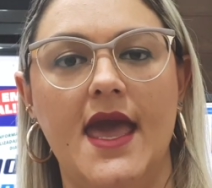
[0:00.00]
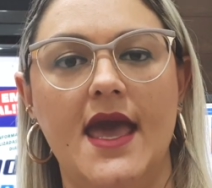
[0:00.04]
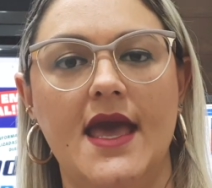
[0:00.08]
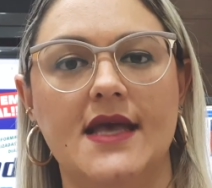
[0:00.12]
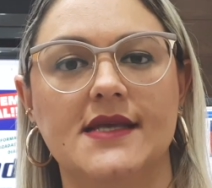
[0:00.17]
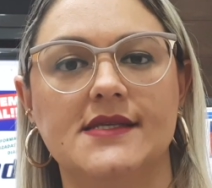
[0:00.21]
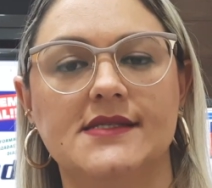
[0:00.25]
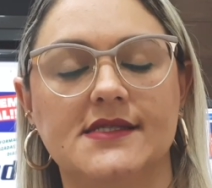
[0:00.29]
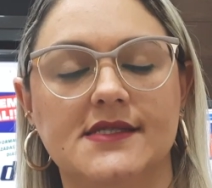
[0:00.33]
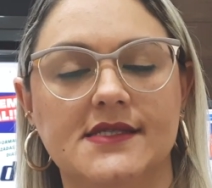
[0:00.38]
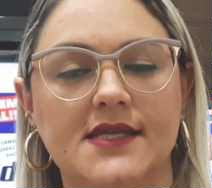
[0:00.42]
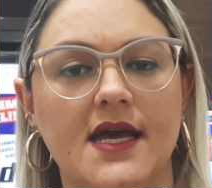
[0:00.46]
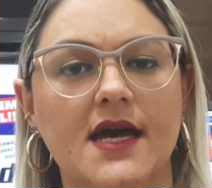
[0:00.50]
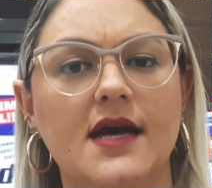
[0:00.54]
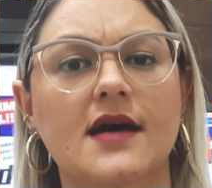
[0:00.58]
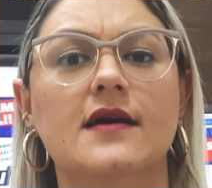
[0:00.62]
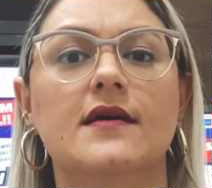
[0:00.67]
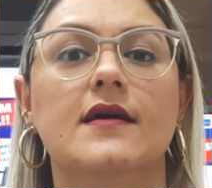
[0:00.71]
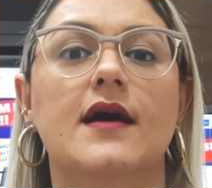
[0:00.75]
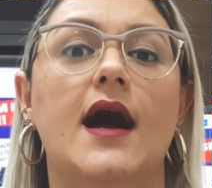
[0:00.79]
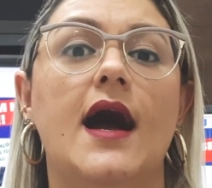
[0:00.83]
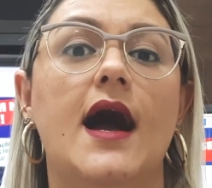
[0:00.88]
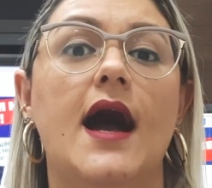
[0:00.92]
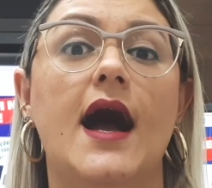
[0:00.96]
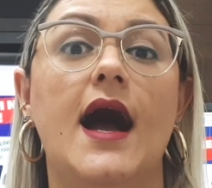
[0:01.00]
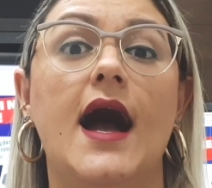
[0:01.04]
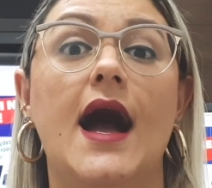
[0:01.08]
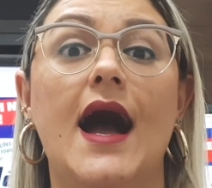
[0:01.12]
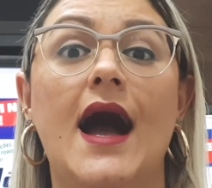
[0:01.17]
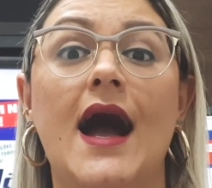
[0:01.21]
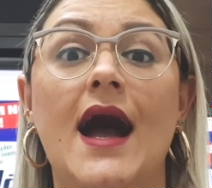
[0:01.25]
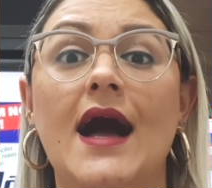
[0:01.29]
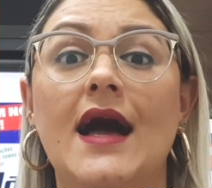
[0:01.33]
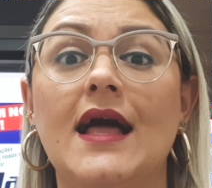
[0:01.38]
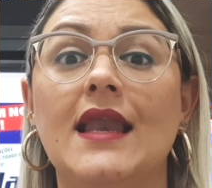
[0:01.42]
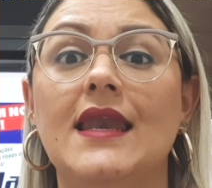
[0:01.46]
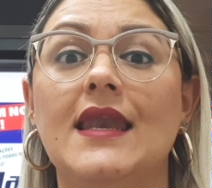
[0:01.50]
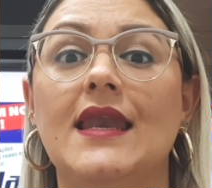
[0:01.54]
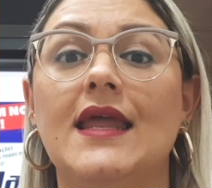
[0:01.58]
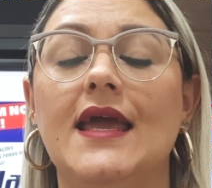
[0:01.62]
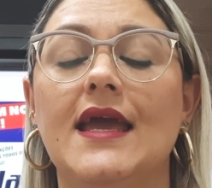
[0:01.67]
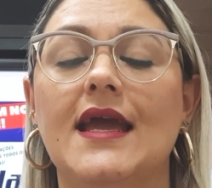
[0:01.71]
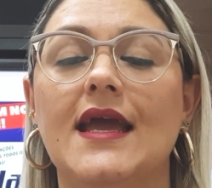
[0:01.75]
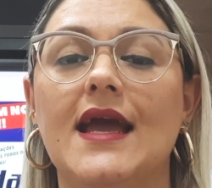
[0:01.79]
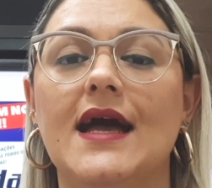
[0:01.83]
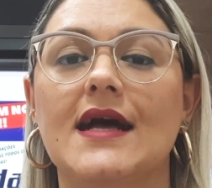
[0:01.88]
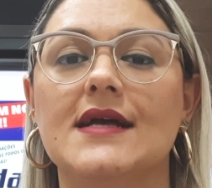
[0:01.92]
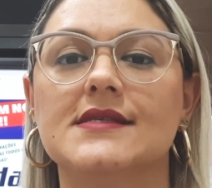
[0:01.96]
essa a
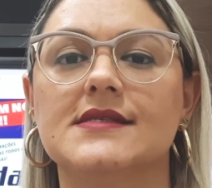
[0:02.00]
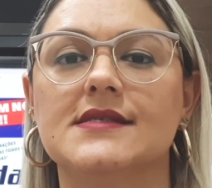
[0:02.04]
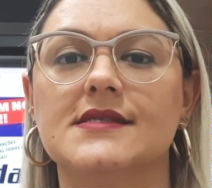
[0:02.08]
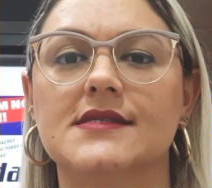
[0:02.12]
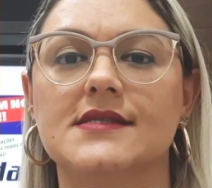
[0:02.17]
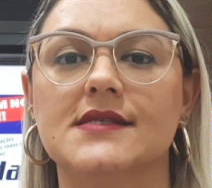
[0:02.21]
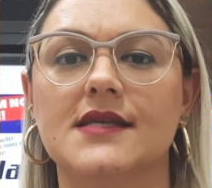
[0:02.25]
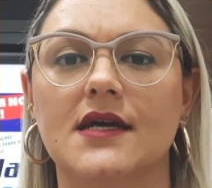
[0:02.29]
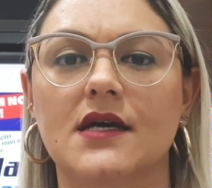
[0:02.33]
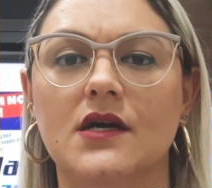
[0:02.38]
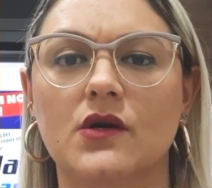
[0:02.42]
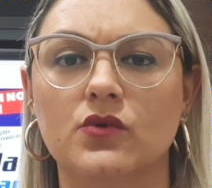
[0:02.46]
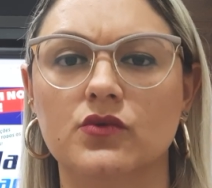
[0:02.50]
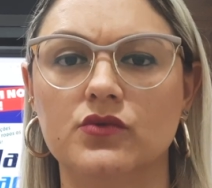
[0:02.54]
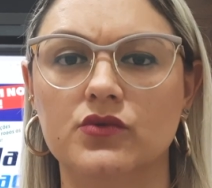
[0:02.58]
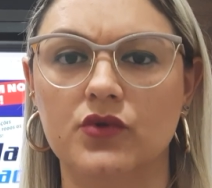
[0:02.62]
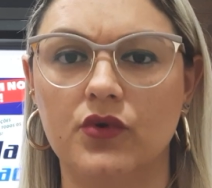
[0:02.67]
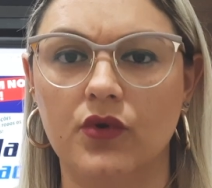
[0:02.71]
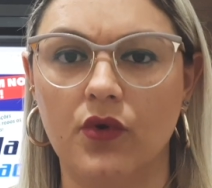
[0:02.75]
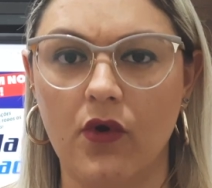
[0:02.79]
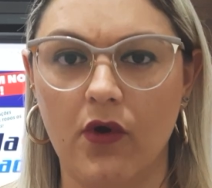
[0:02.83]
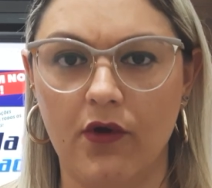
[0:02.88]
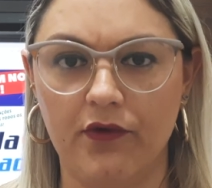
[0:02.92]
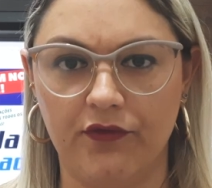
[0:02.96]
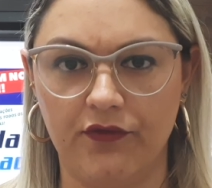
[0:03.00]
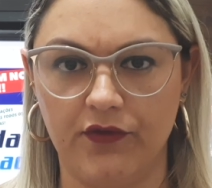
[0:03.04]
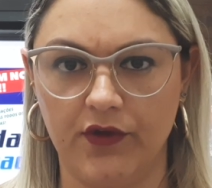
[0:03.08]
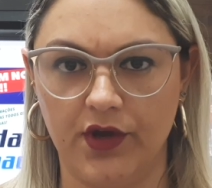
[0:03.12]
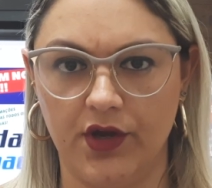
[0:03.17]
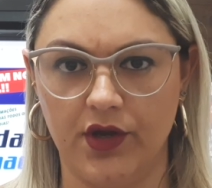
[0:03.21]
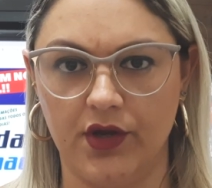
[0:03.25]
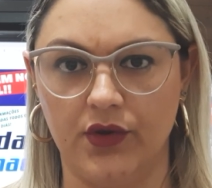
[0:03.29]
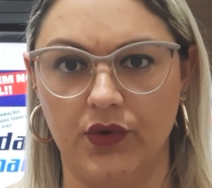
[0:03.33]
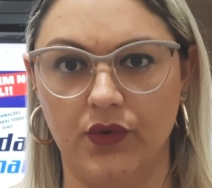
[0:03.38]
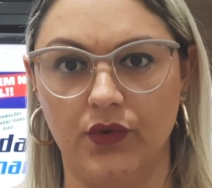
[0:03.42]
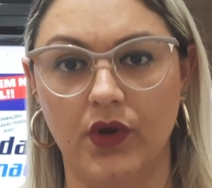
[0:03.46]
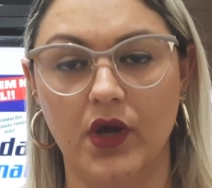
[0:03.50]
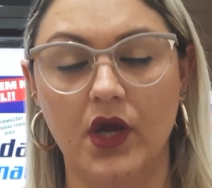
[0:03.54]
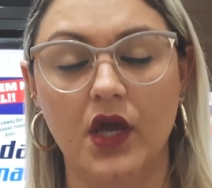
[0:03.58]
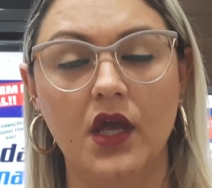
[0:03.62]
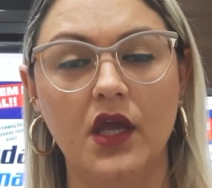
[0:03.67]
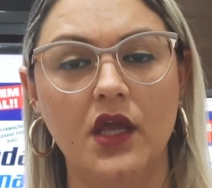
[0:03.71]
alegação do governo.